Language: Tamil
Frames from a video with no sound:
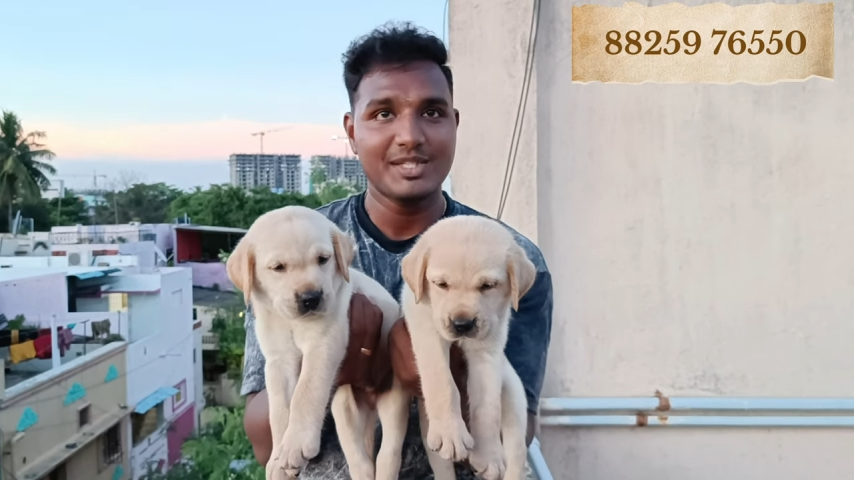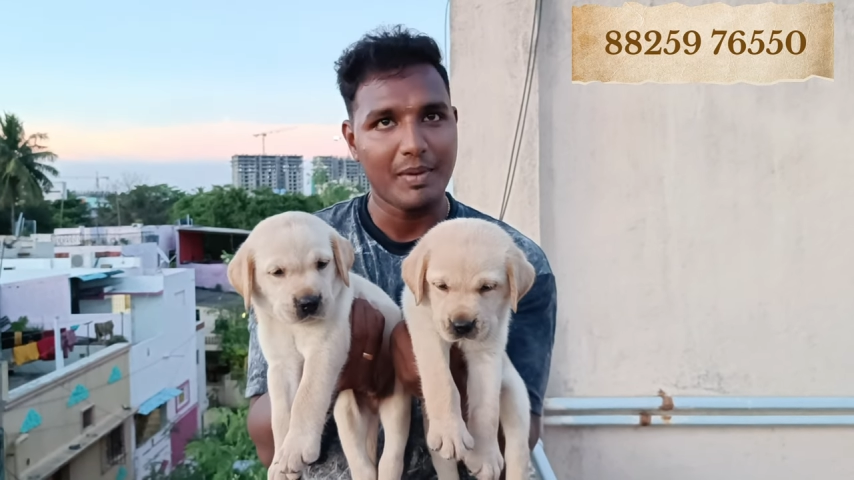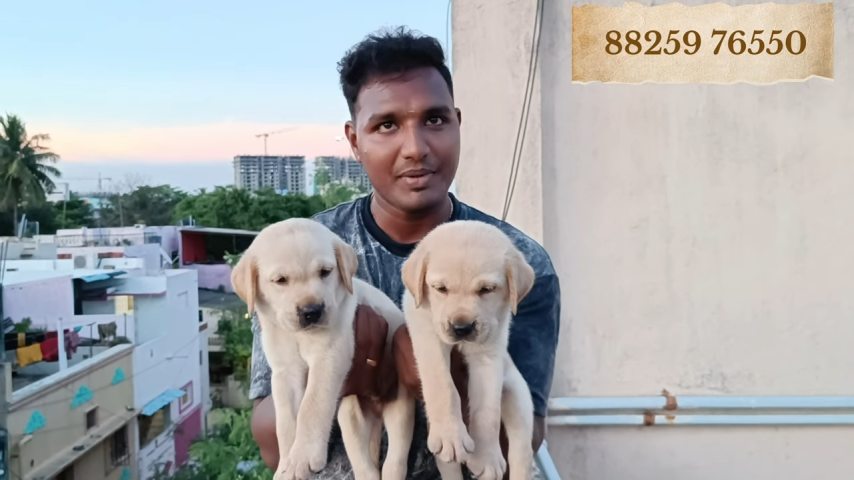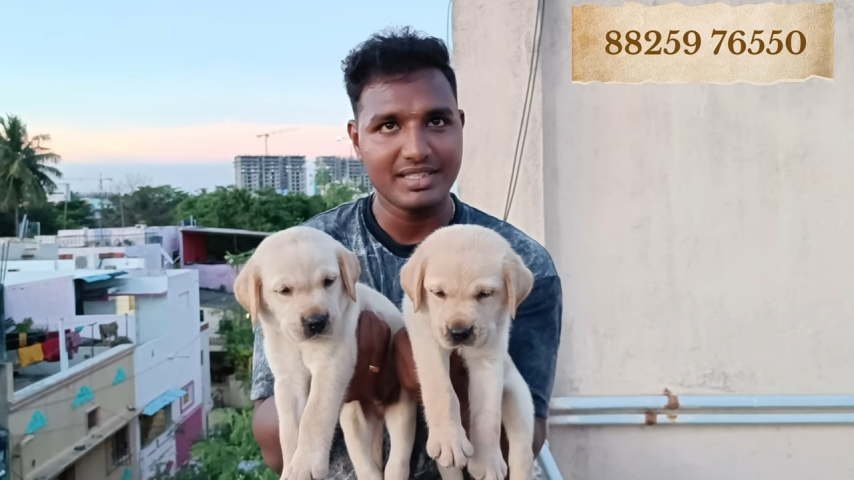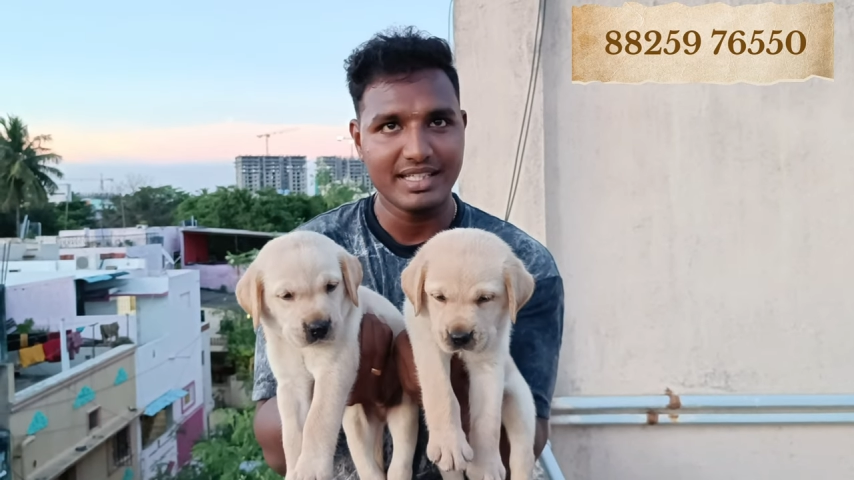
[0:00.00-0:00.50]
பேட்ச்
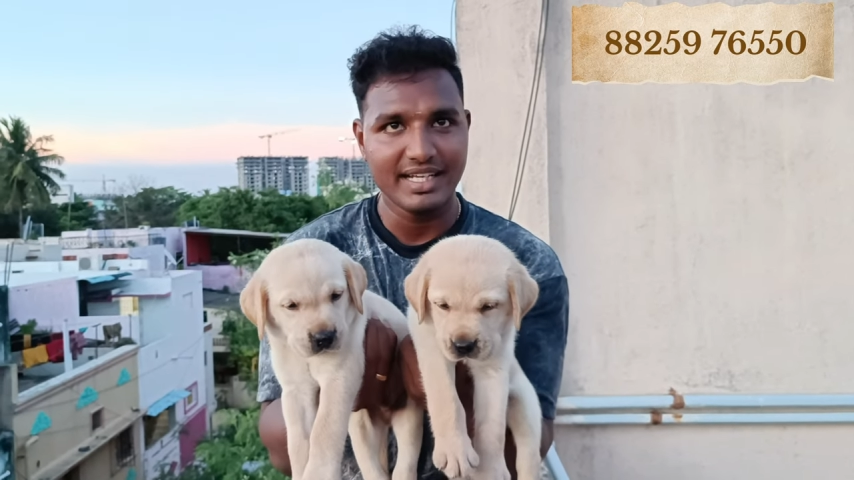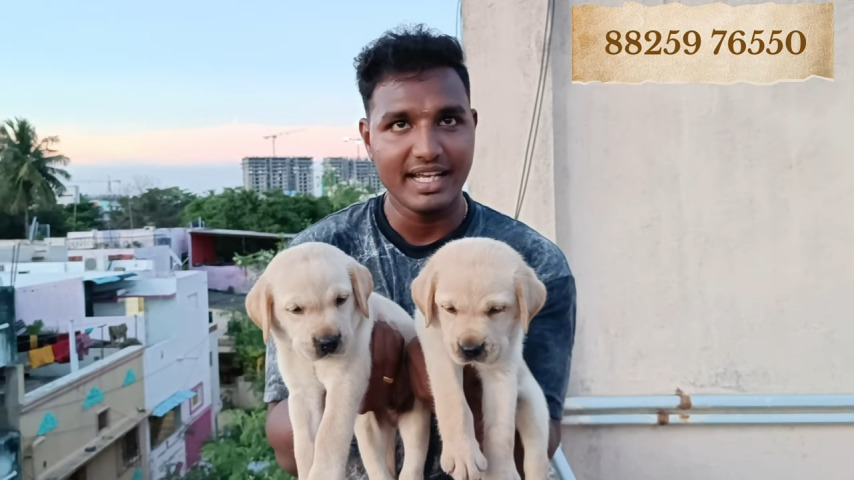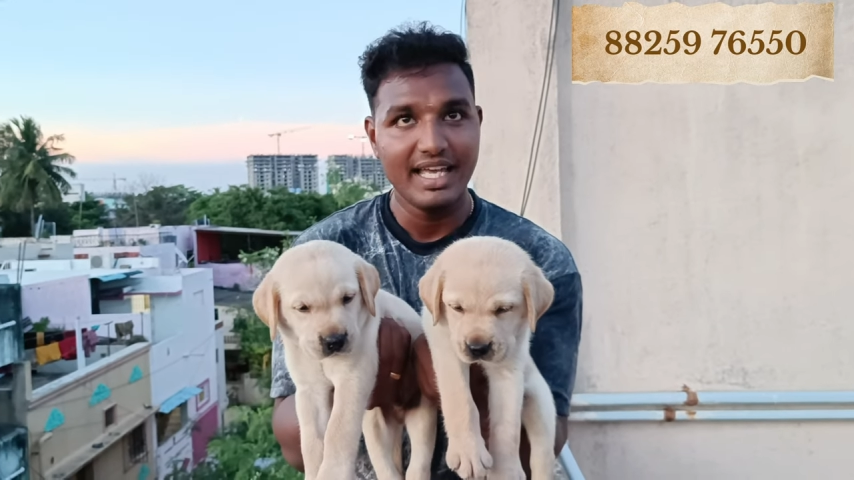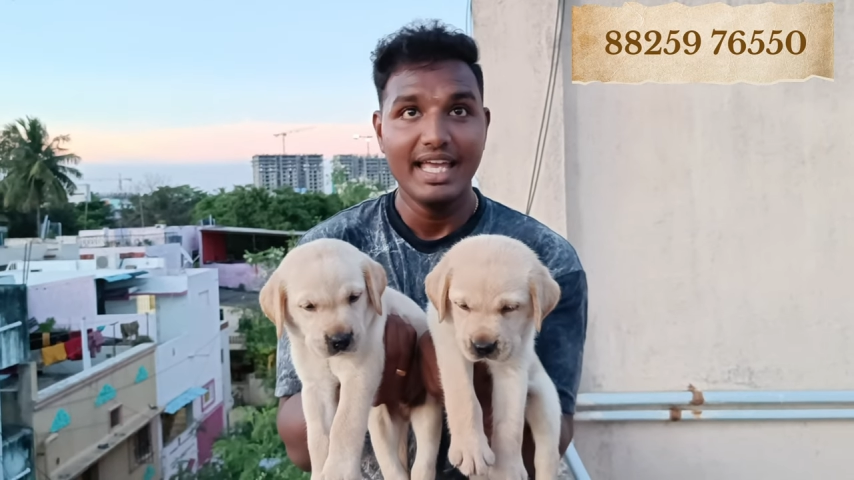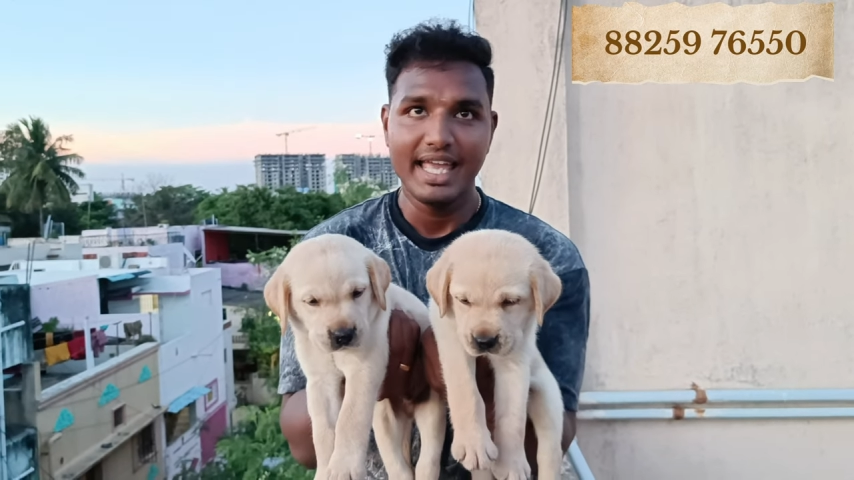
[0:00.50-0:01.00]
பப்பீஸ்
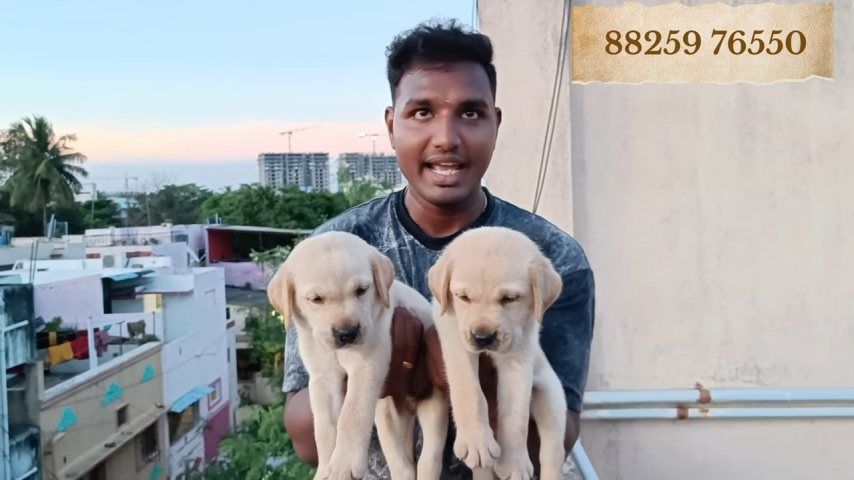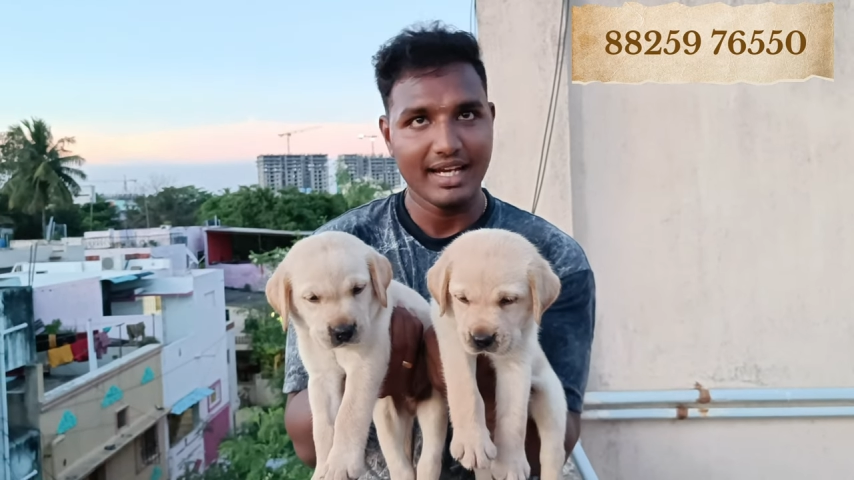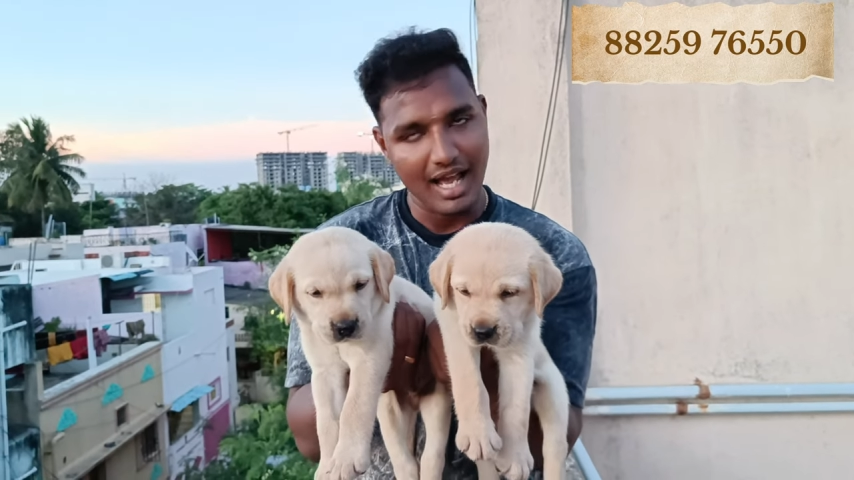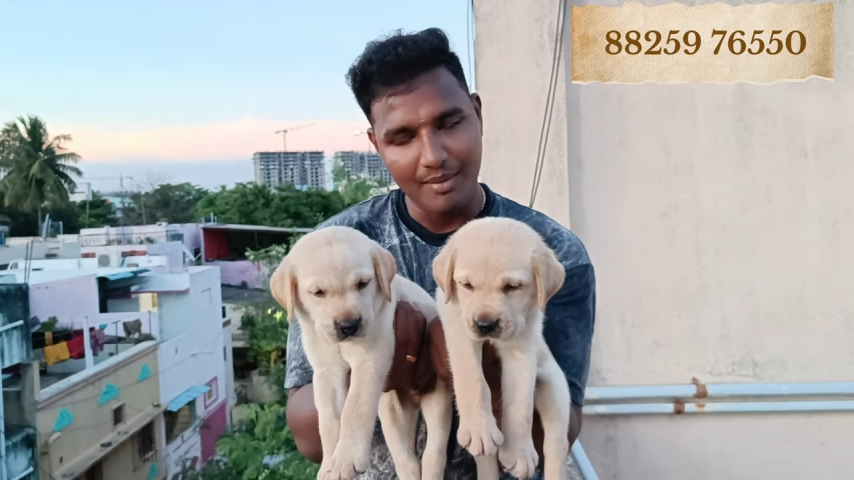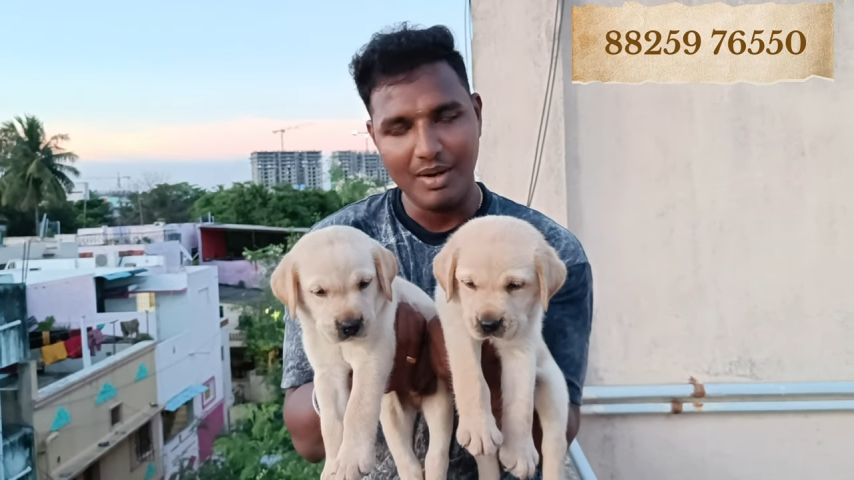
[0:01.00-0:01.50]
இருக்கு
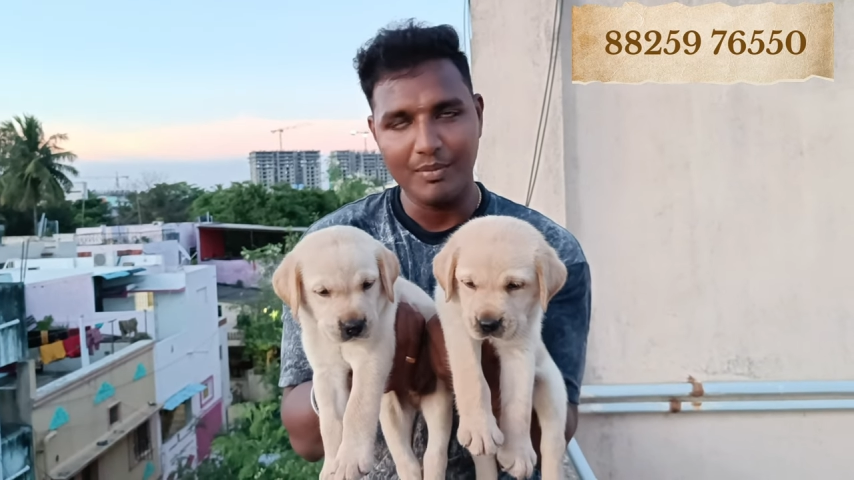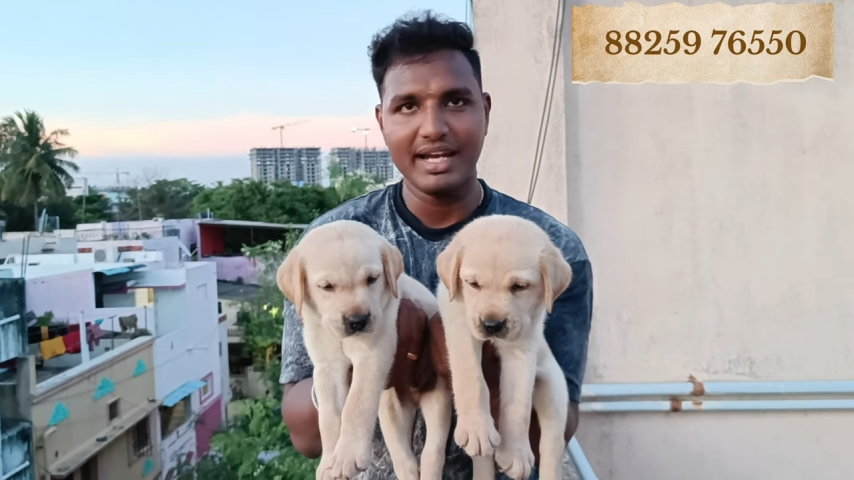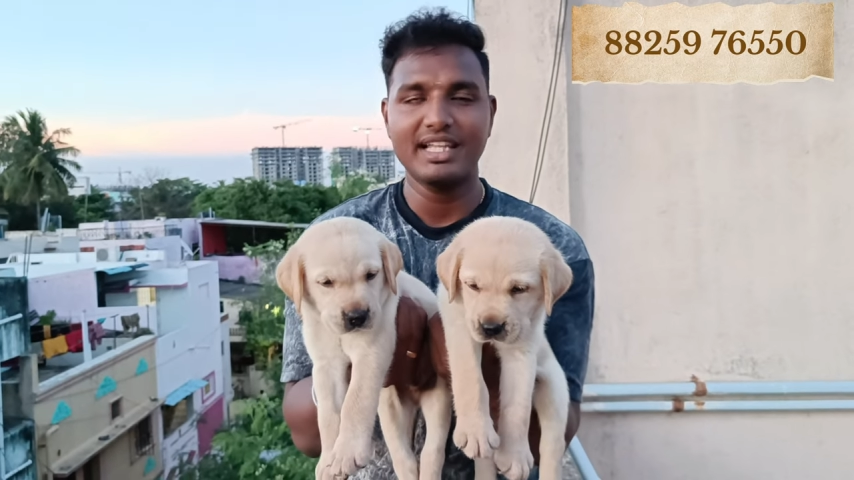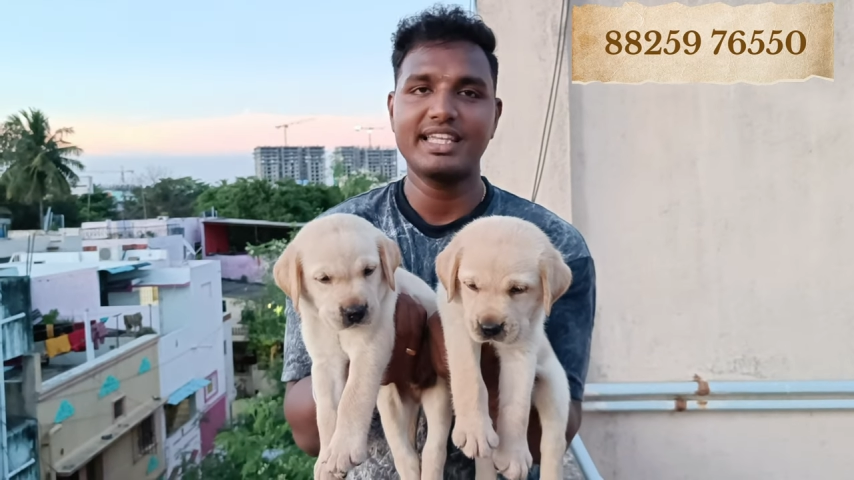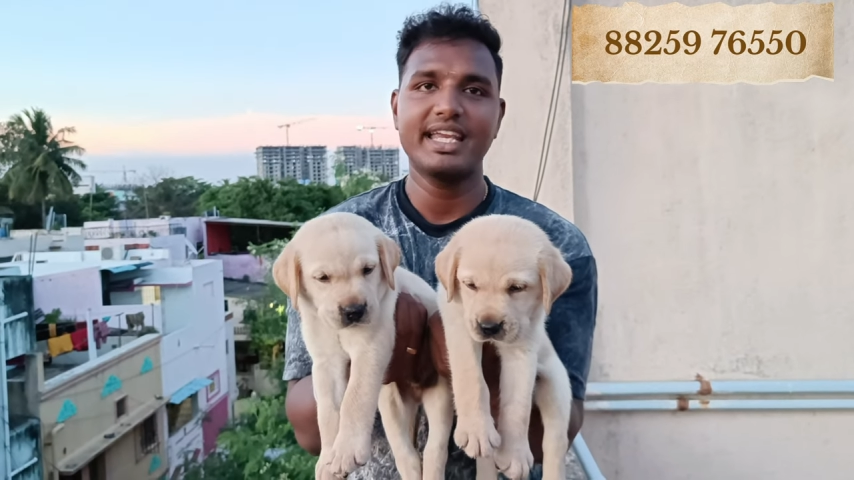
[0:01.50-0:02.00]
ஆமா
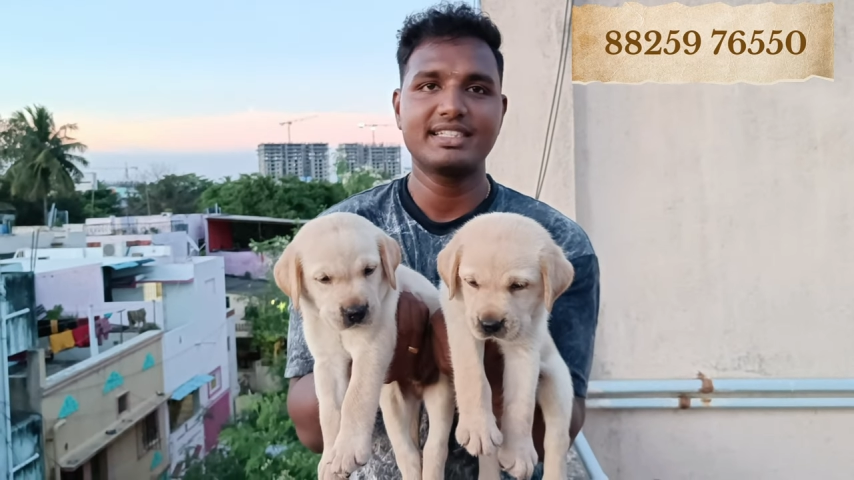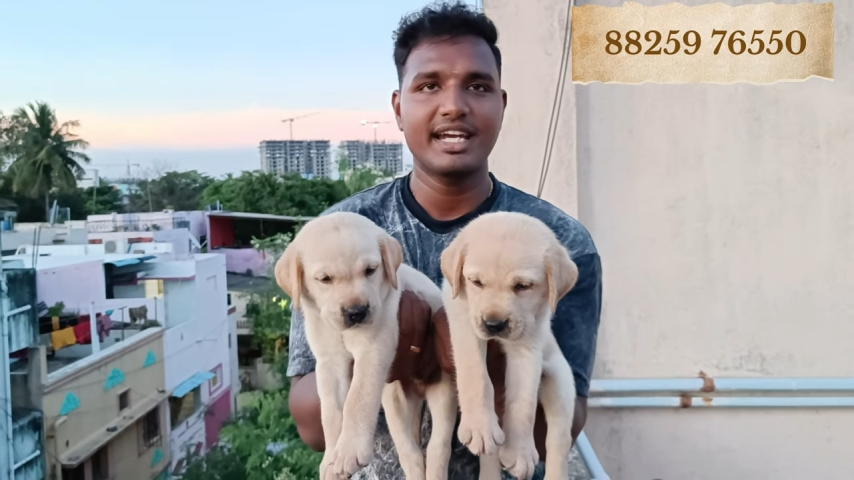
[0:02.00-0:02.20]
ப்ரோ என்கிட்ட த்ரீ